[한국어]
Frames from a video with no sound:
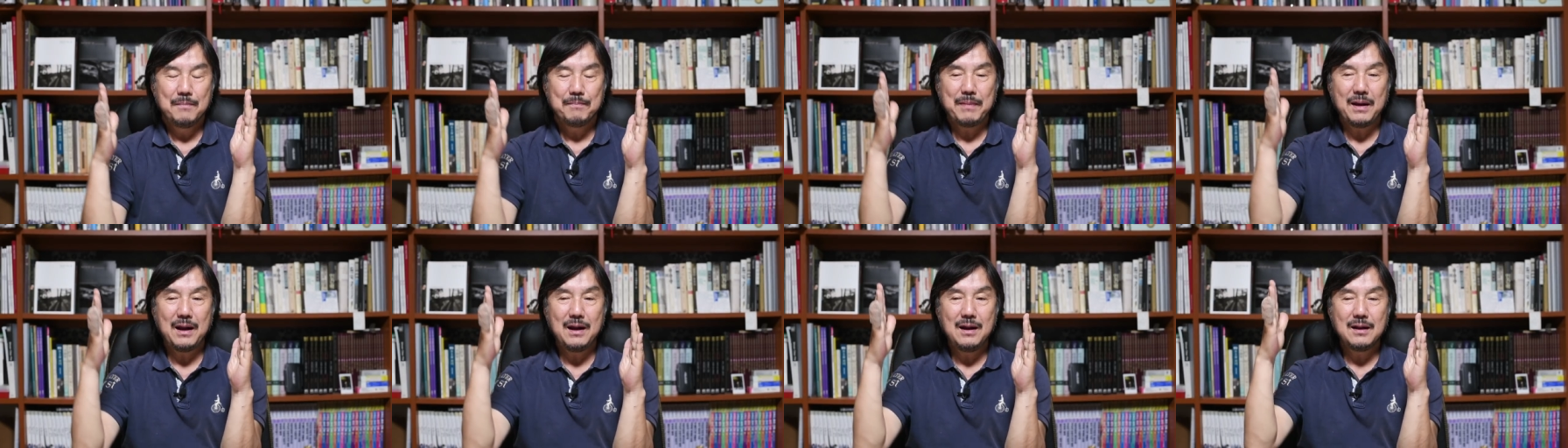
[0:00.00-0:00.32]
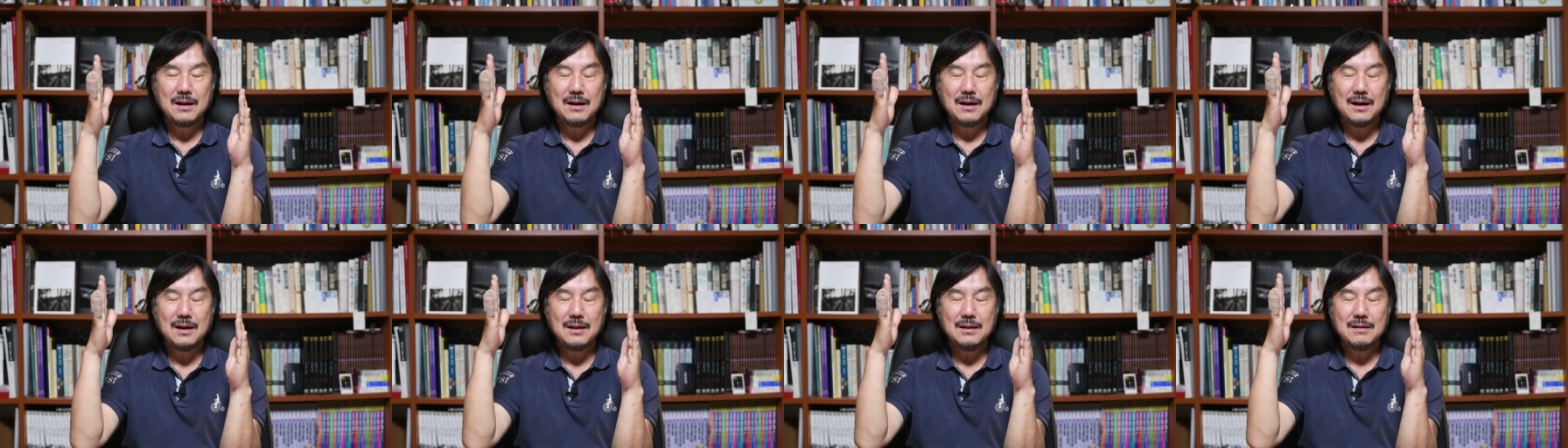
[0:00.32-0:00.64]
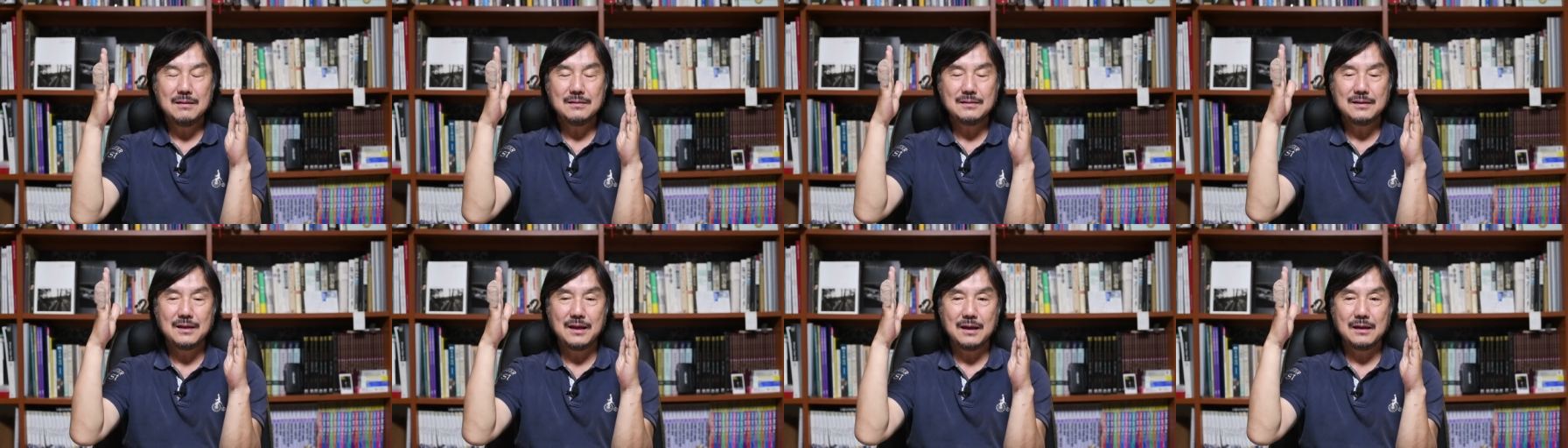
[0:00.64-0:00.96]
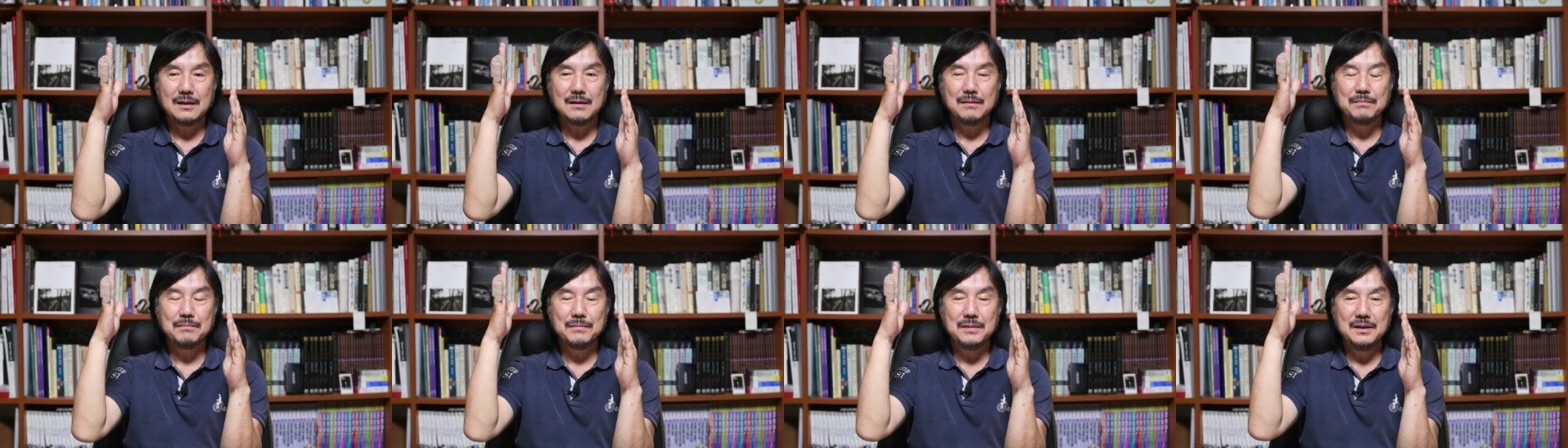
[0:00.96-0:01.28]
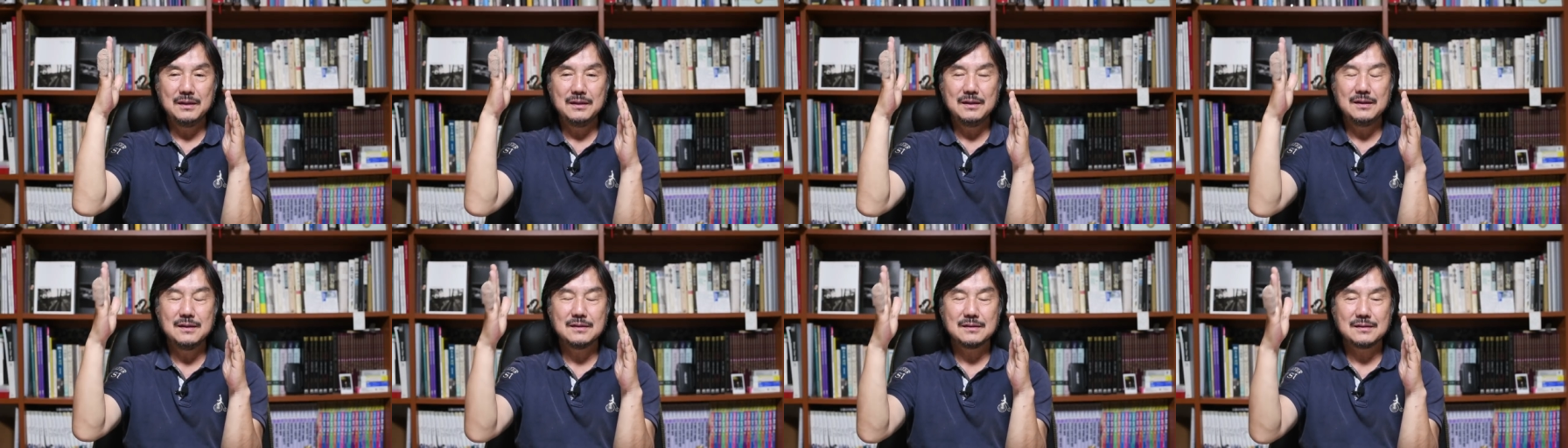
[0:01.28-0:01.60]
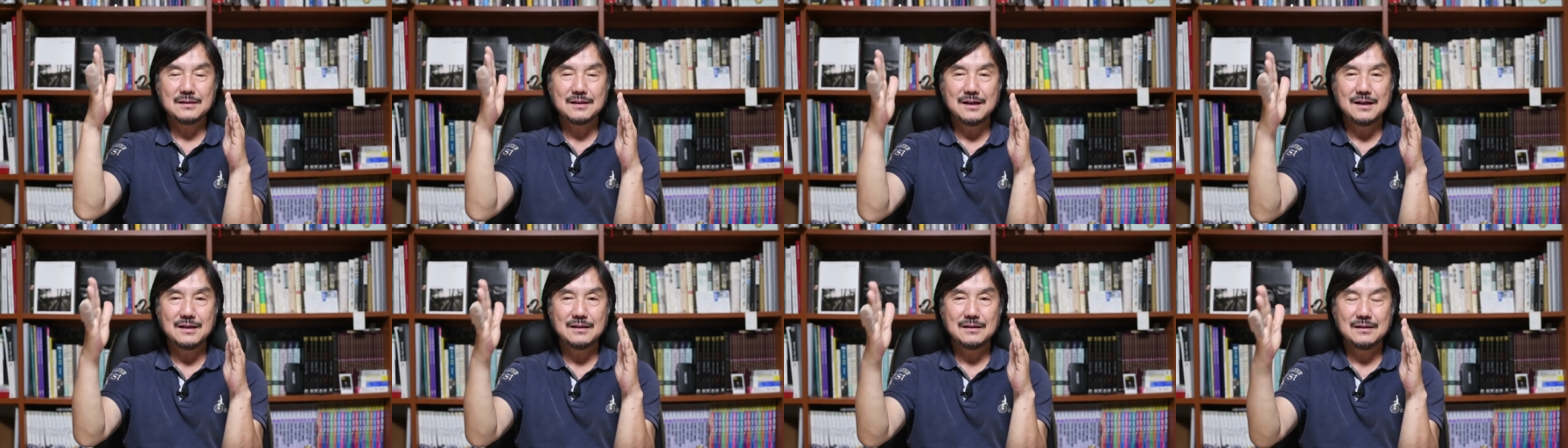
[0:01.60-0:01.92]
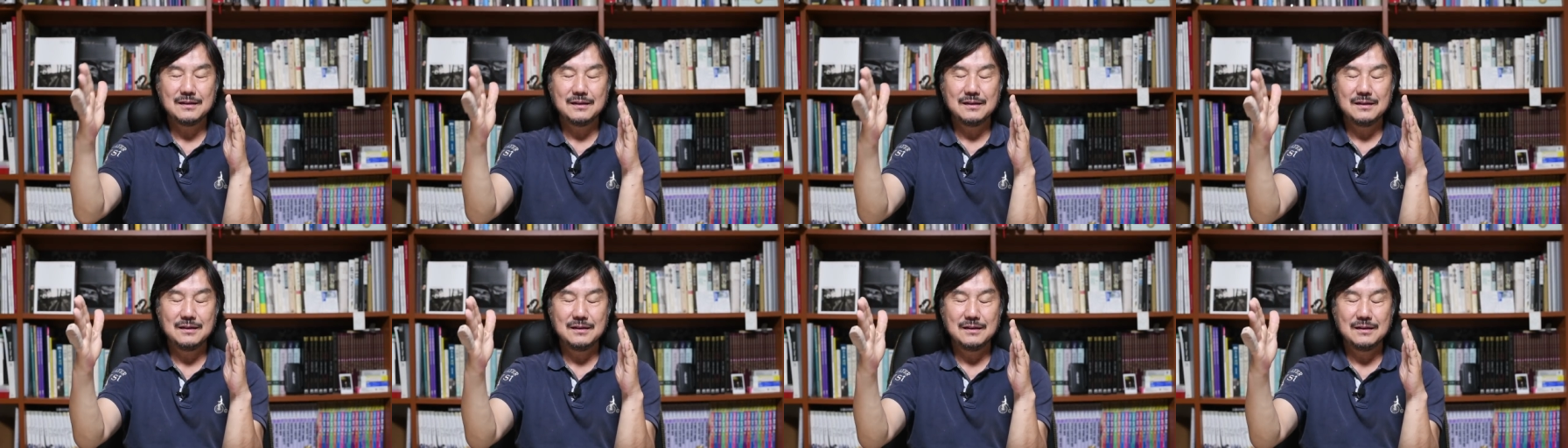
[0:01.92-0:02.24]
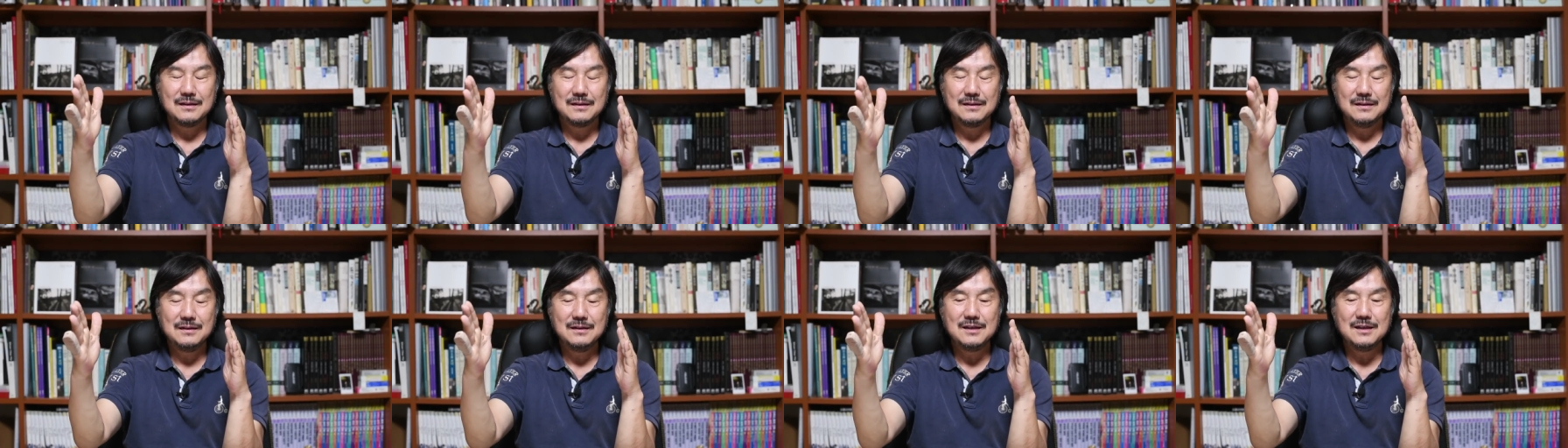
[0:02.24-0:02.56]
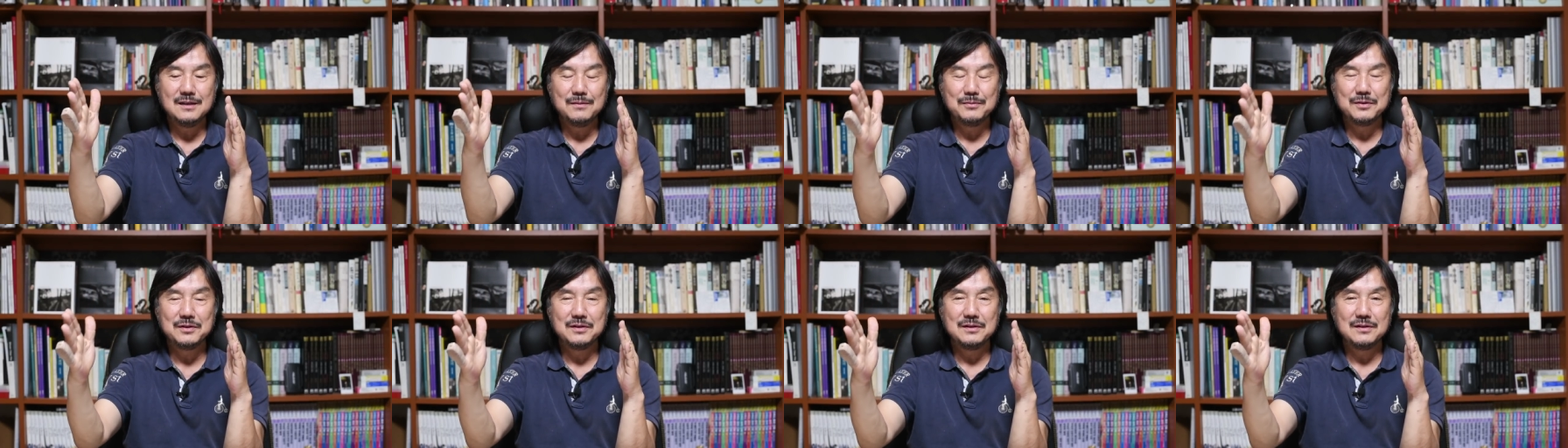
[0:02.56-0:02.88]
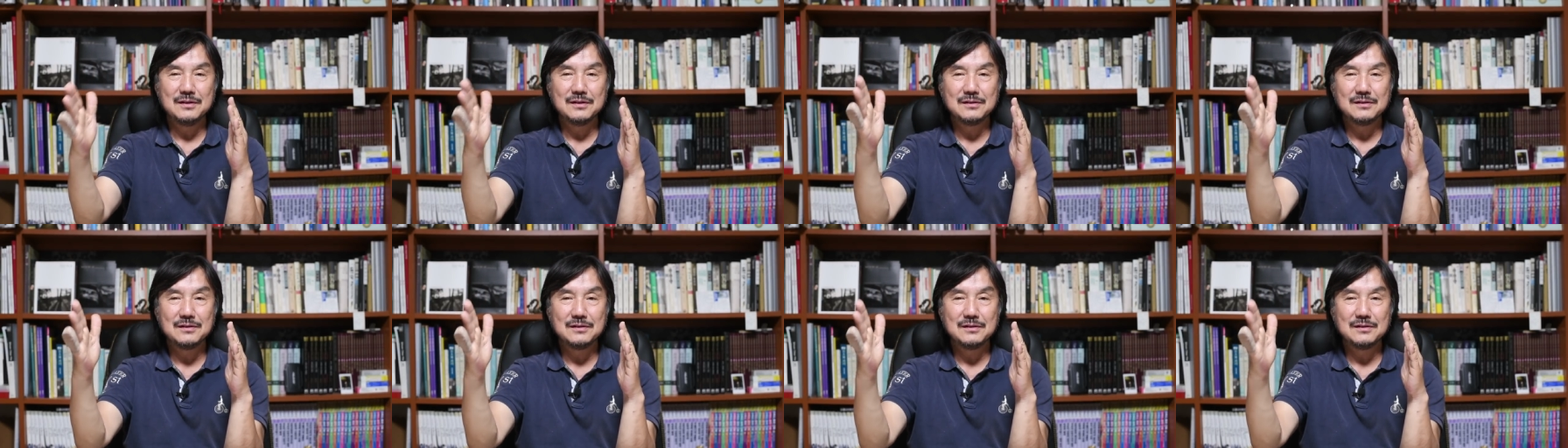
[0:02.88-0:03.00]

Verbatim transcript: 빨간색 미니스커트를 입은